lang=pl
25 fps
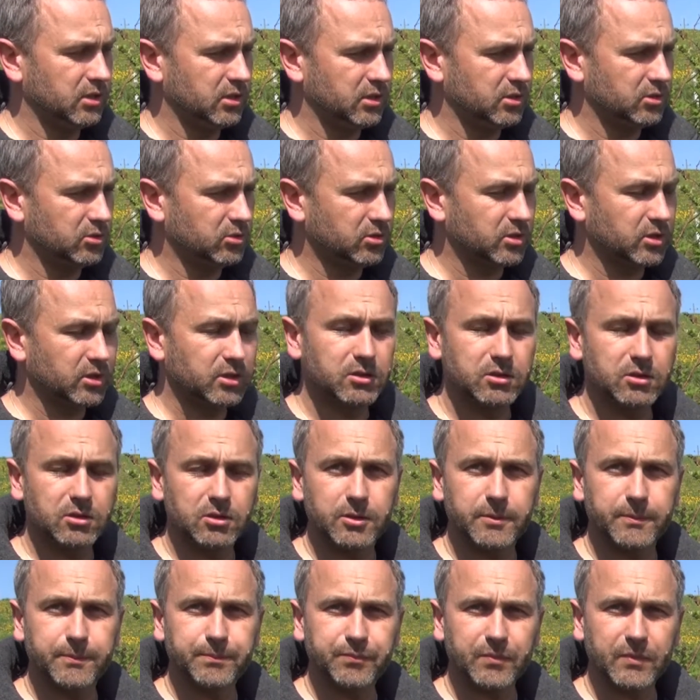do
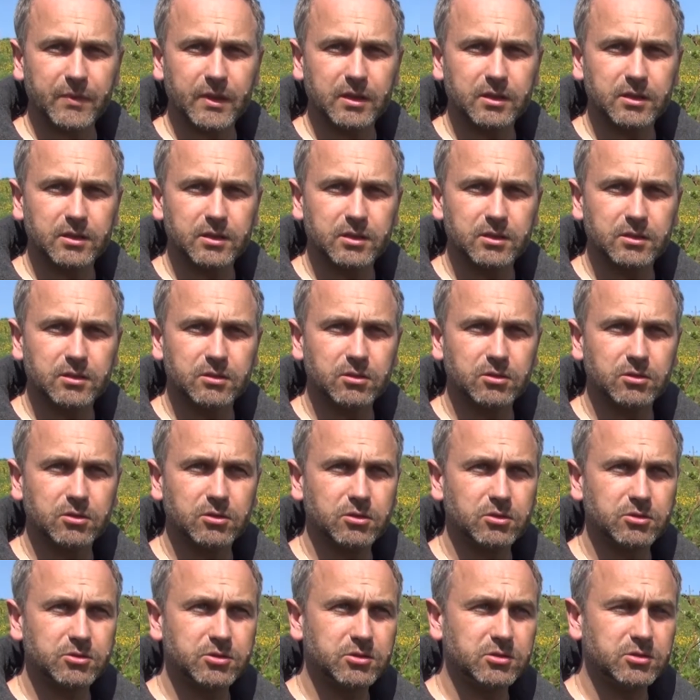tego
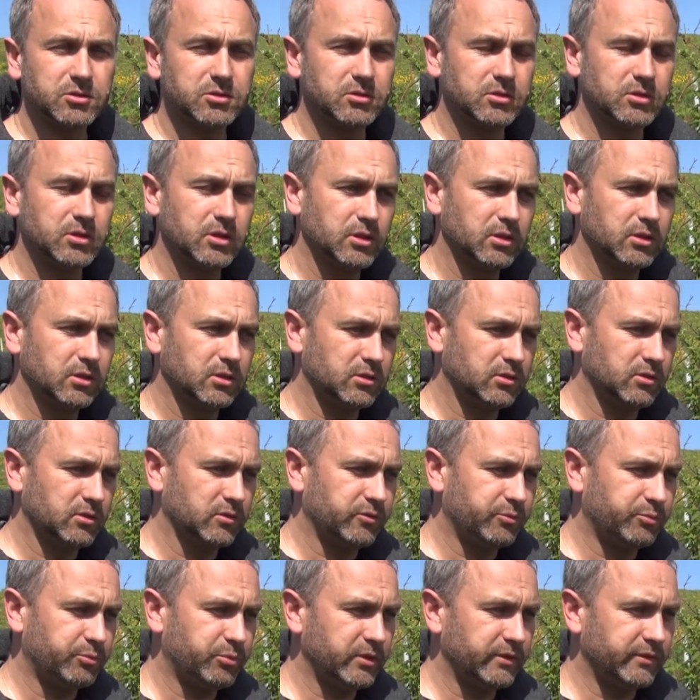dochodzi
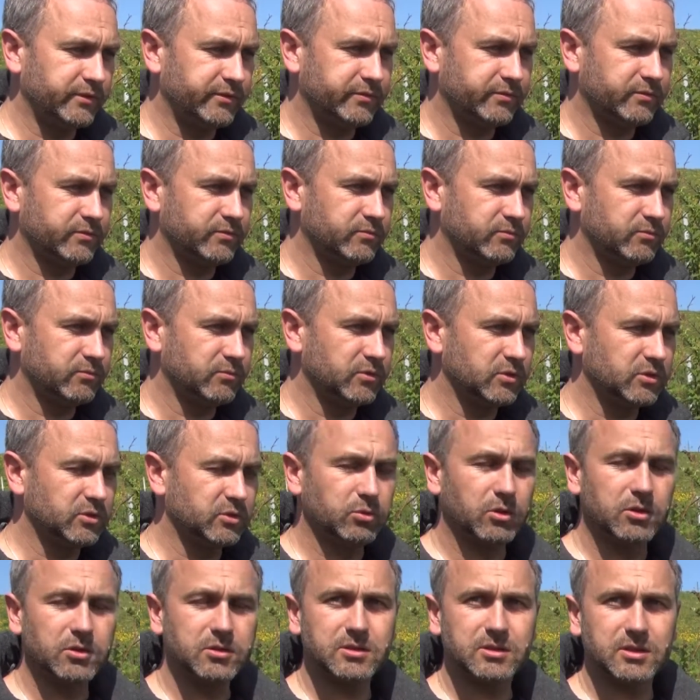wpływ
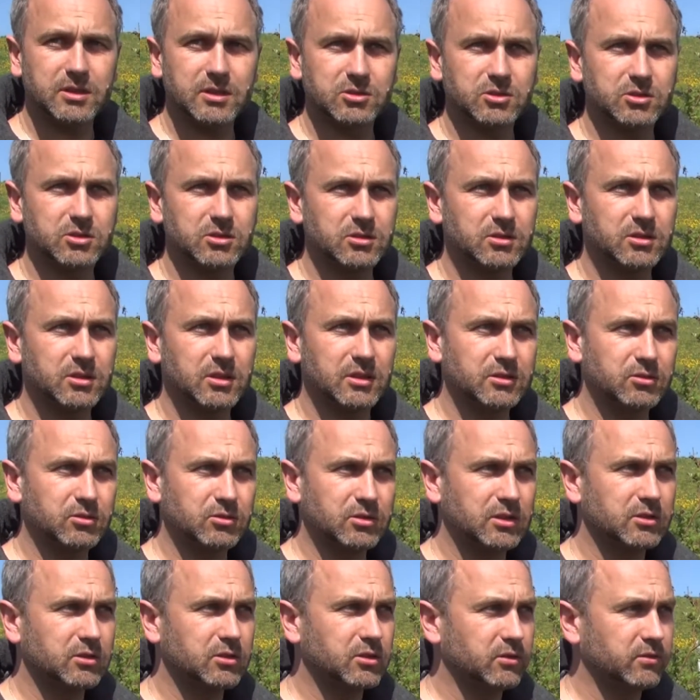słońca, czyli ten
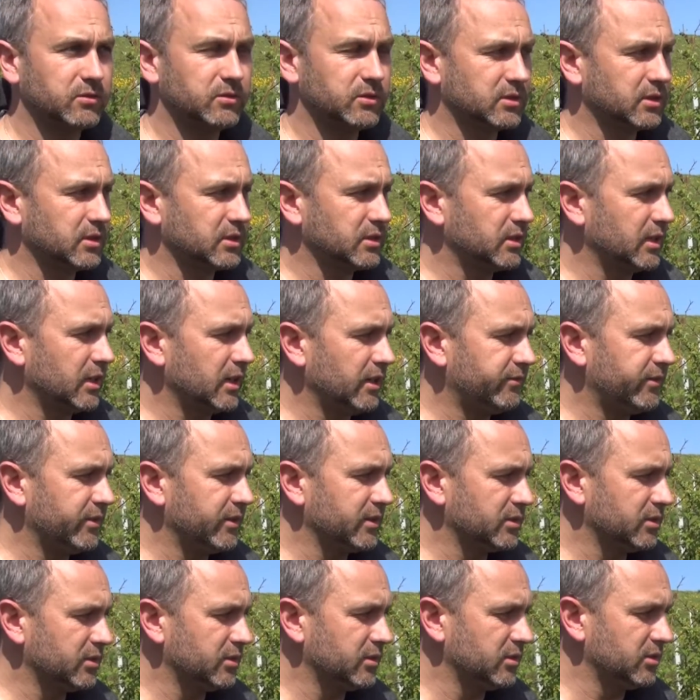dodatkowy taki
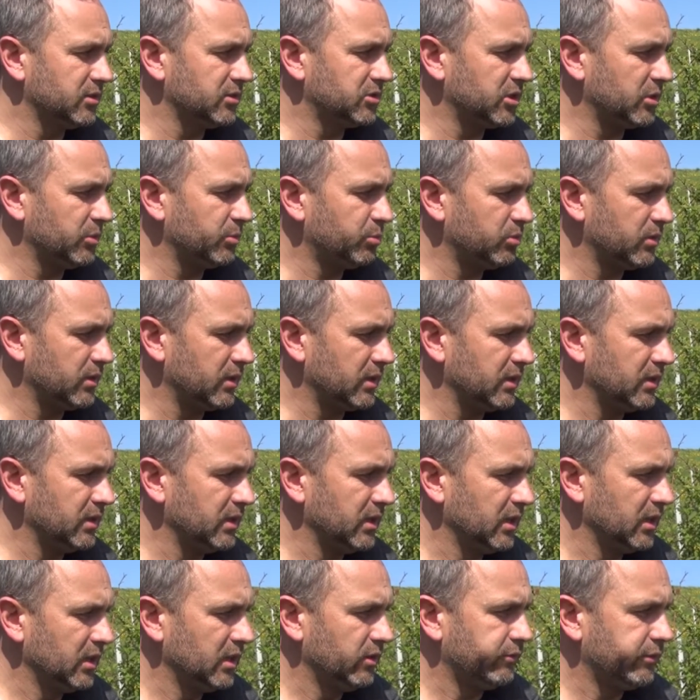efekt e, ciepła,
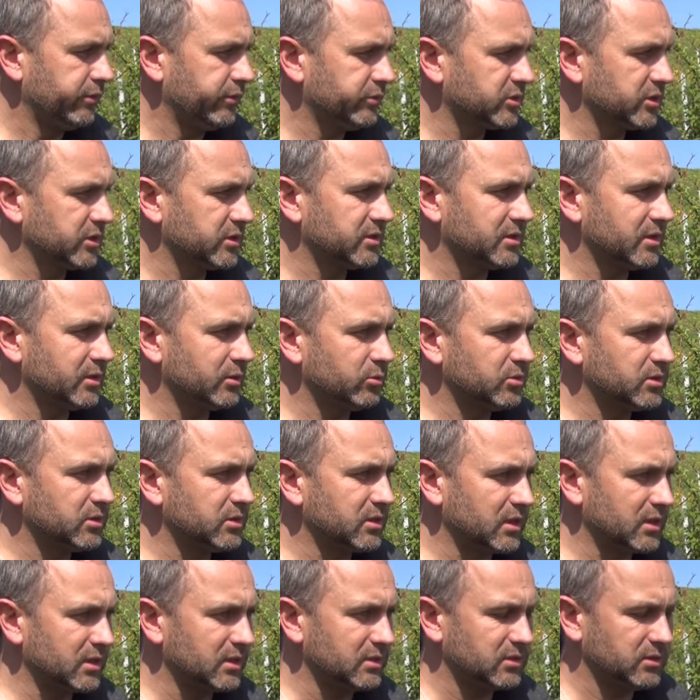wówczas te
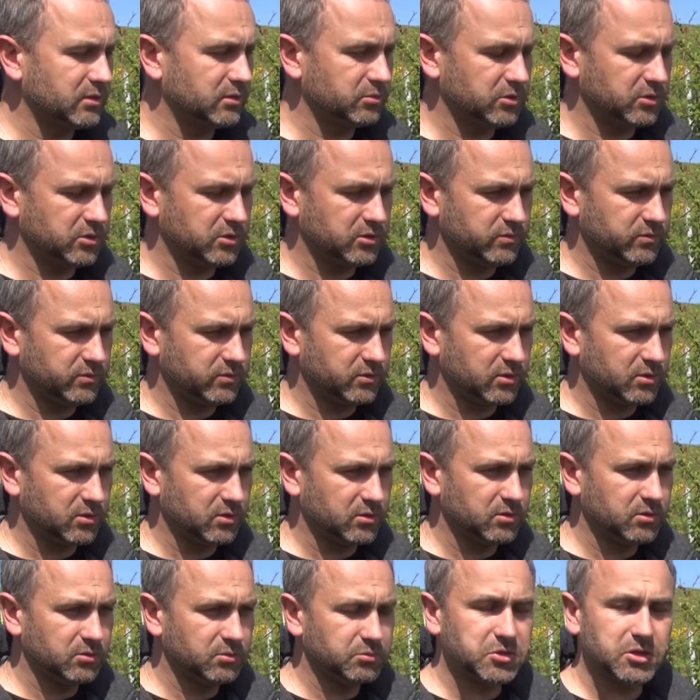lustracje
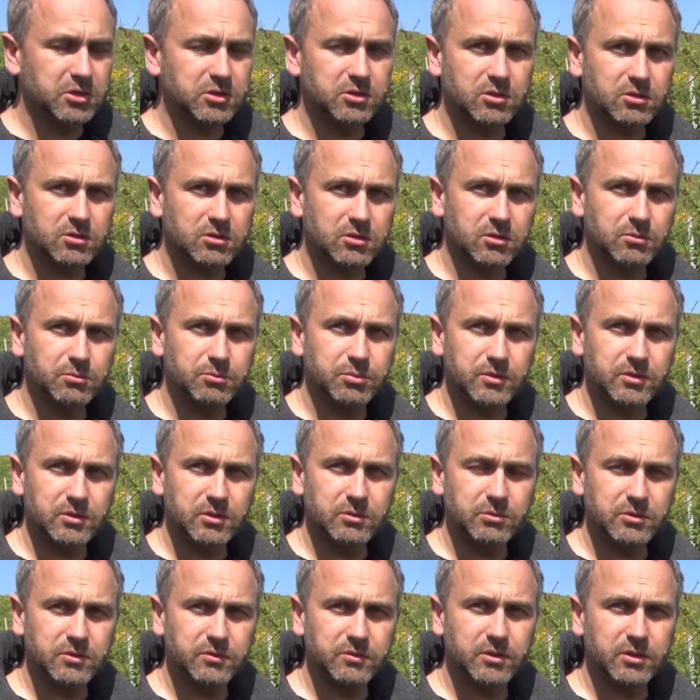przeciwko przędziorkom
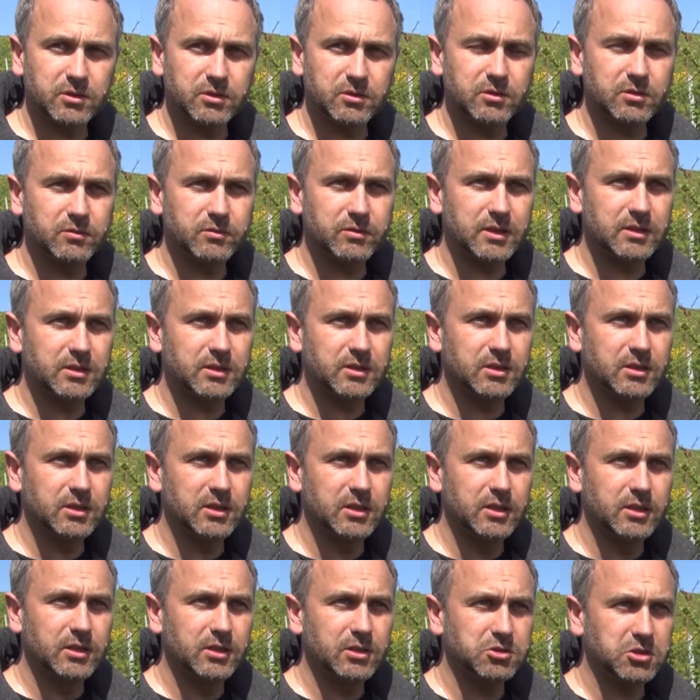powinny być wykonywane
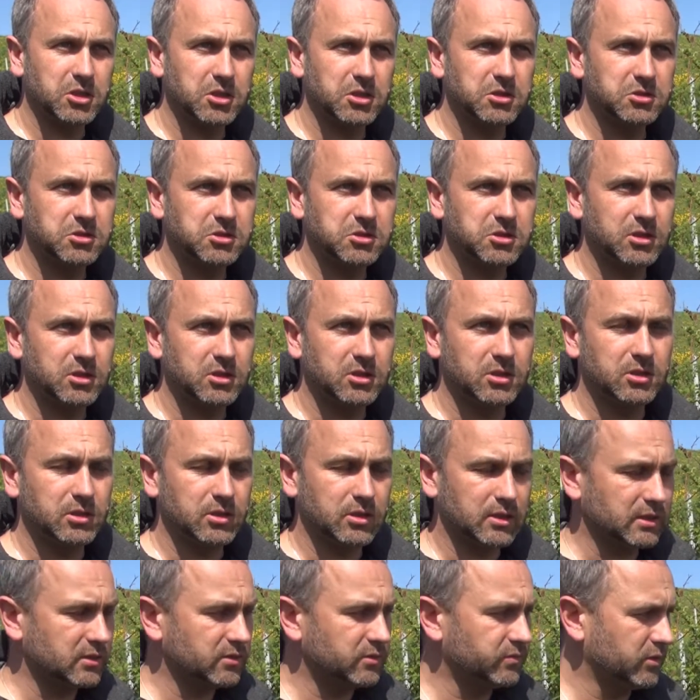częściej,
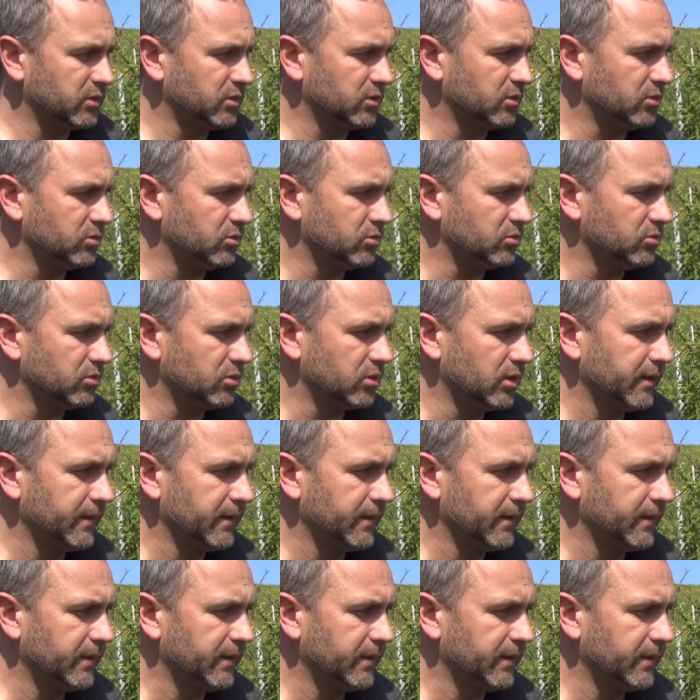raz w tygodniu.